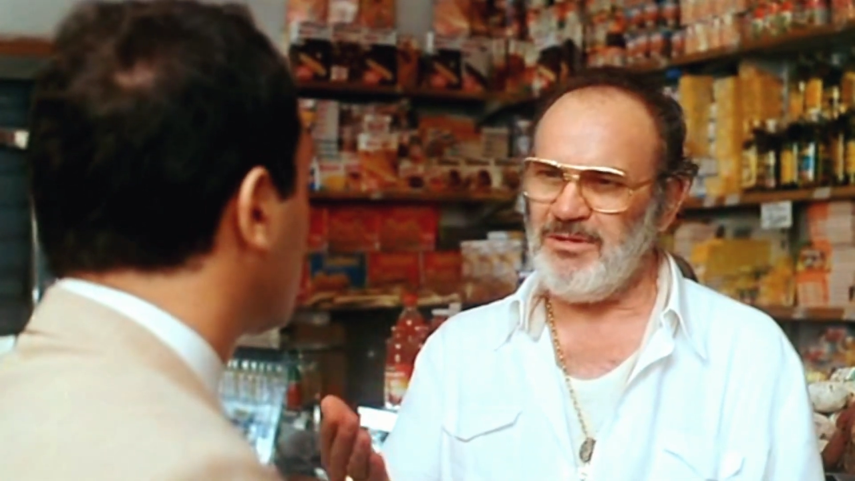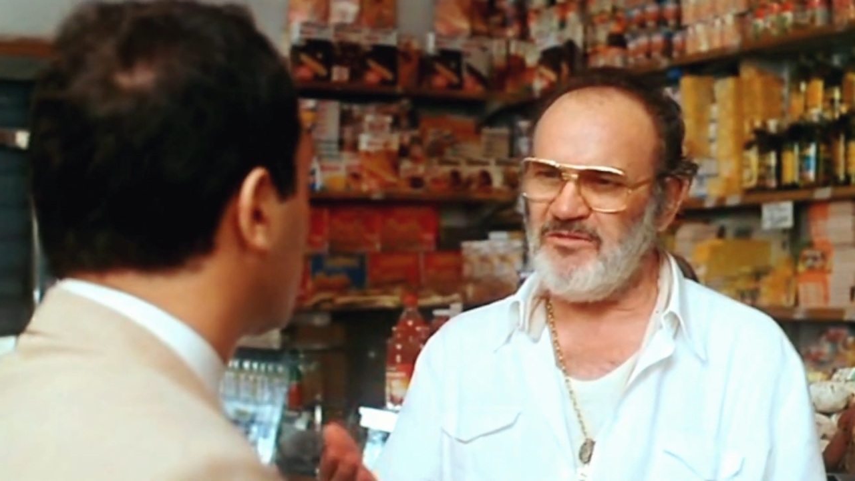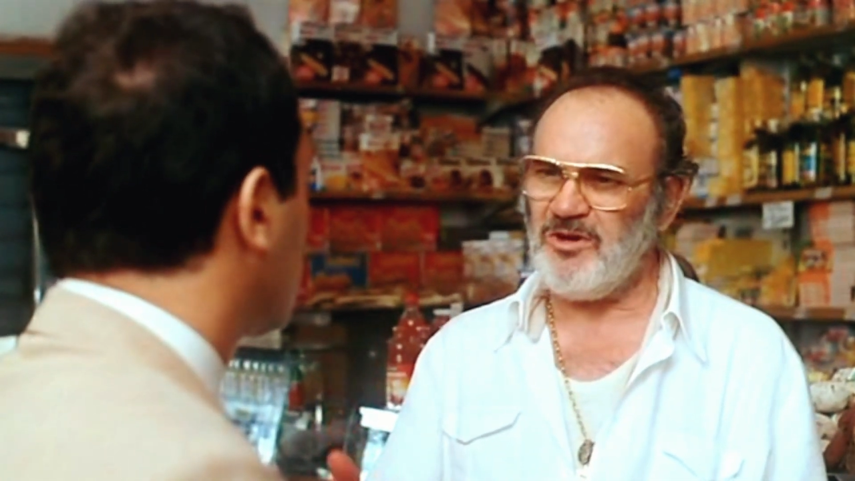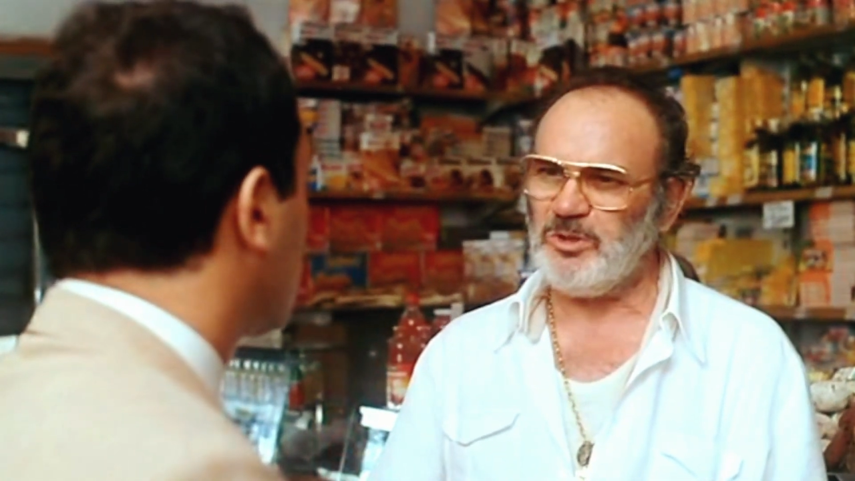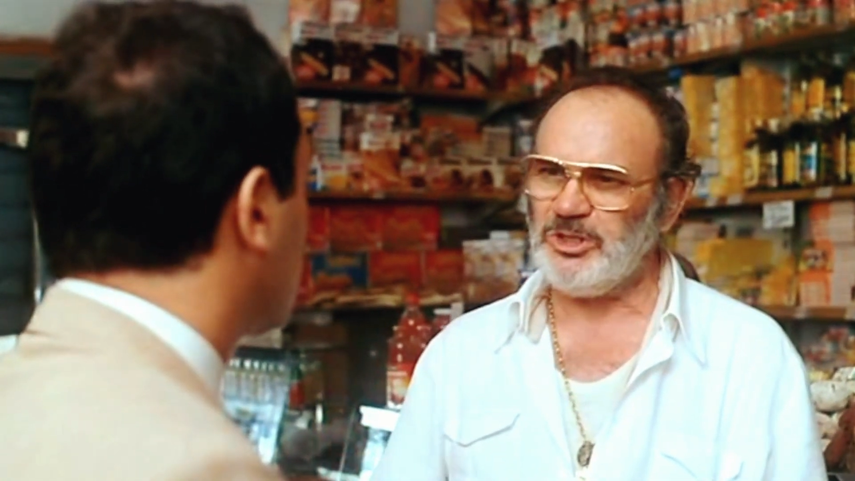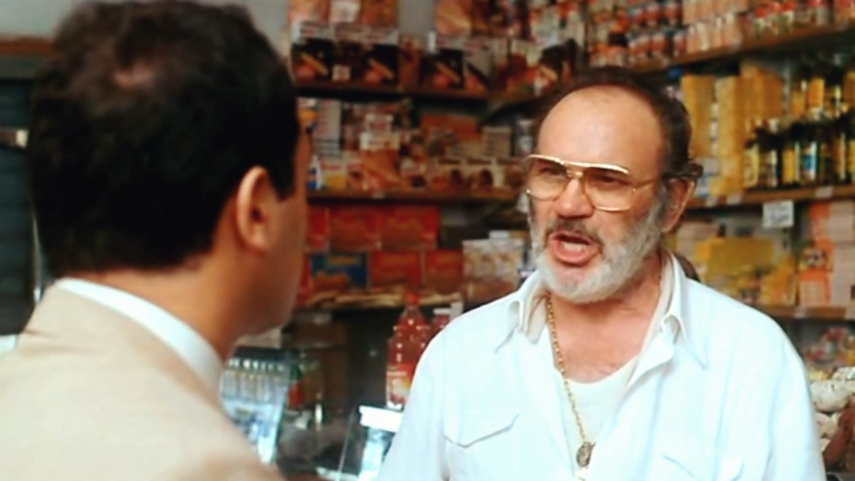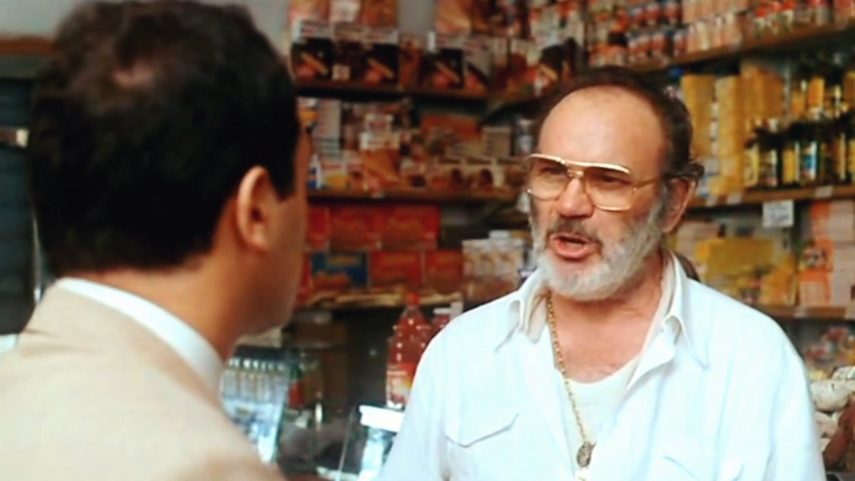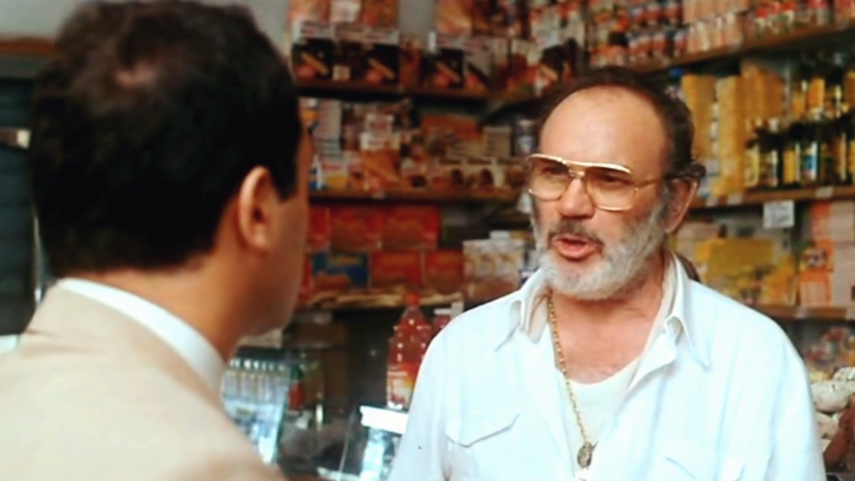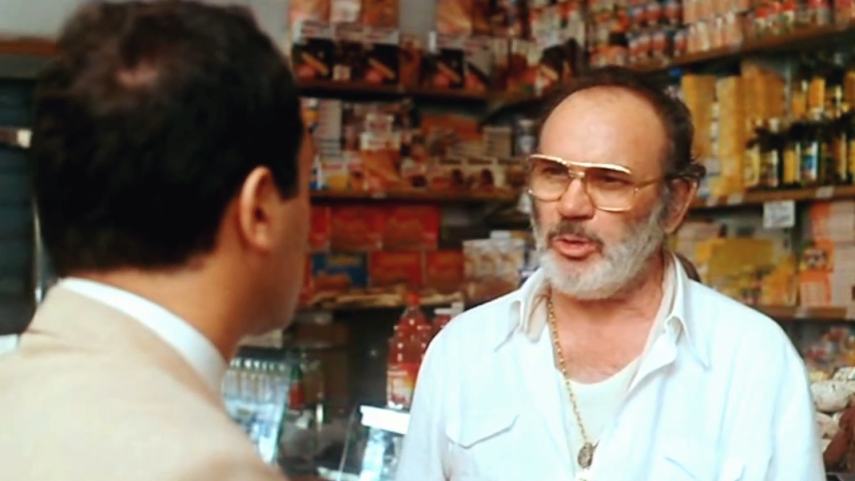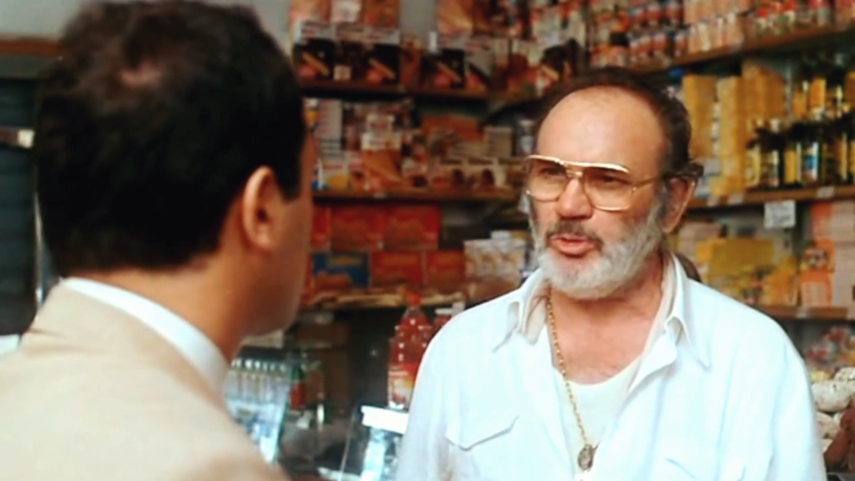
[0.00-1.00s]
mi fa uscire a
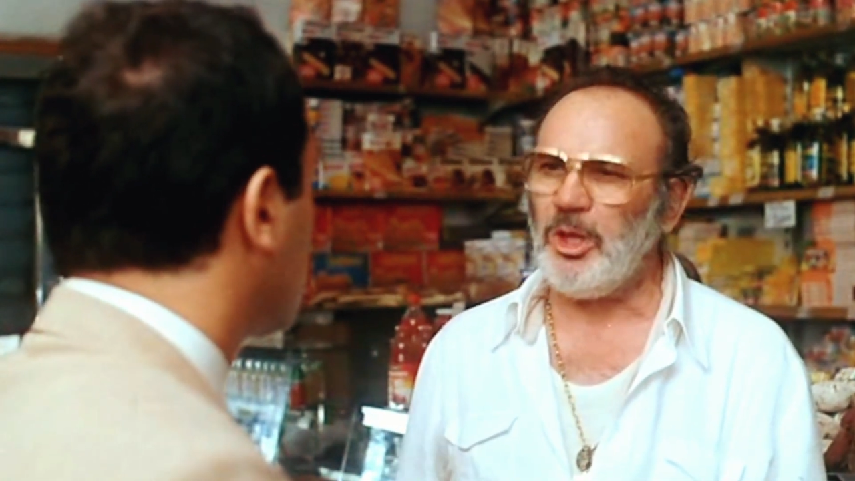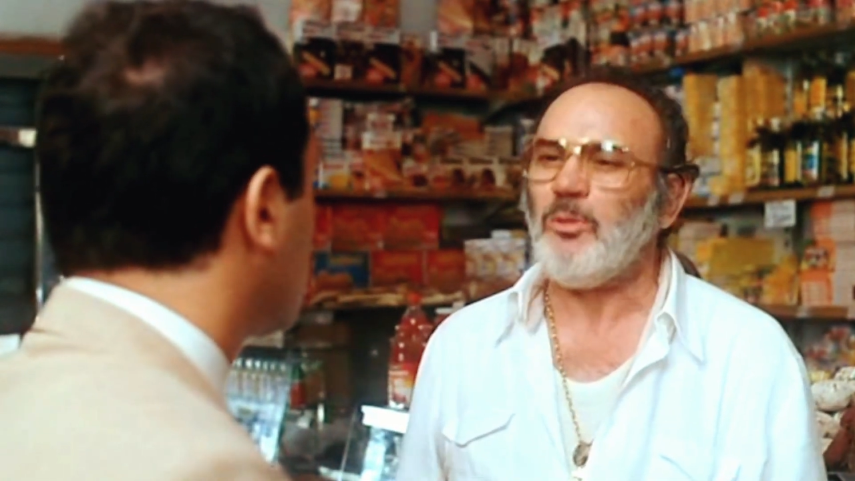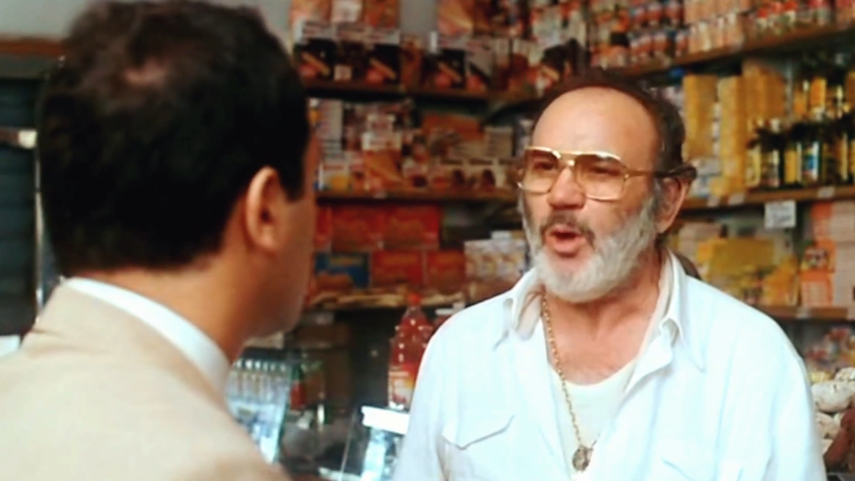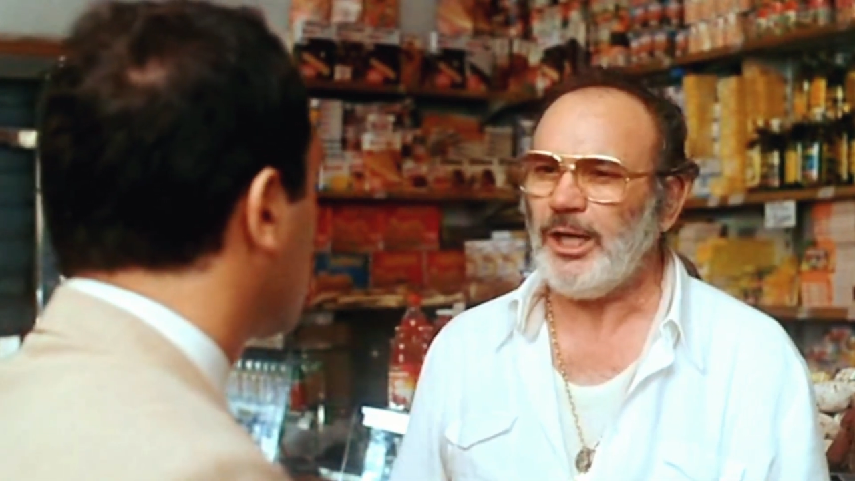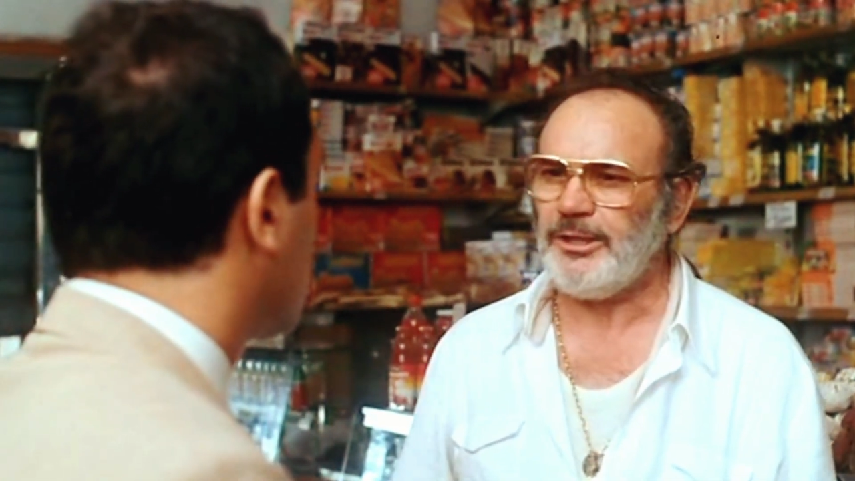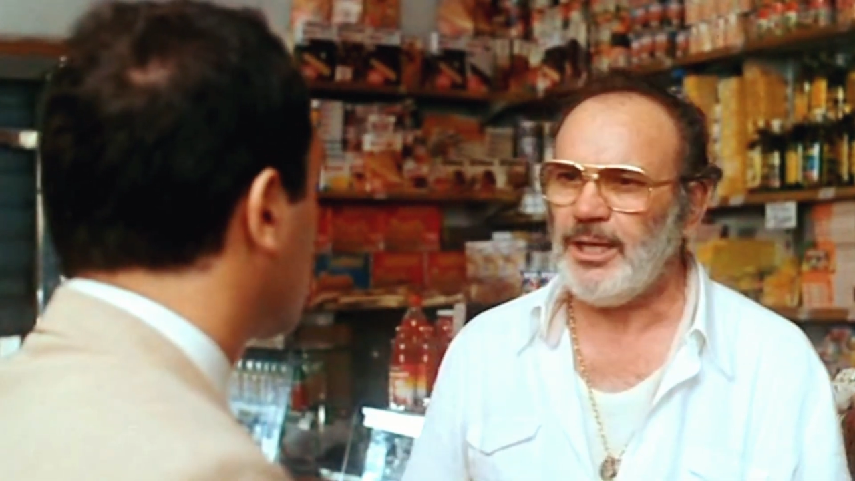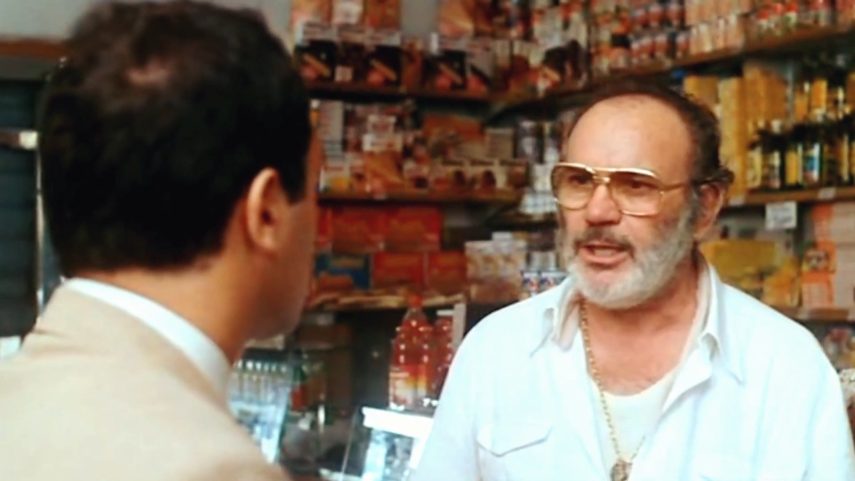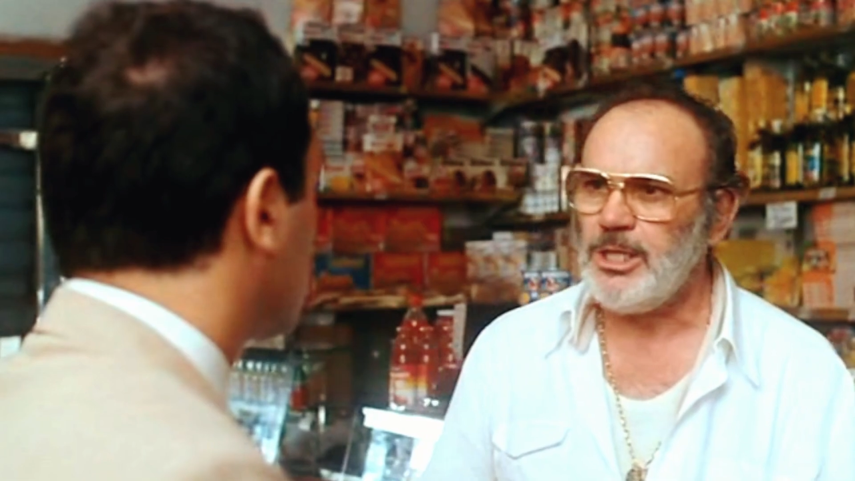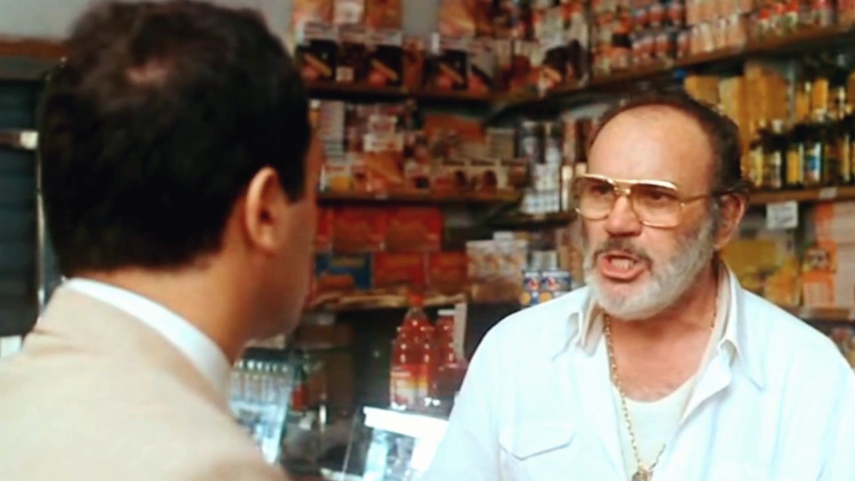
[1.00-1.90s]
cornuto in guardia.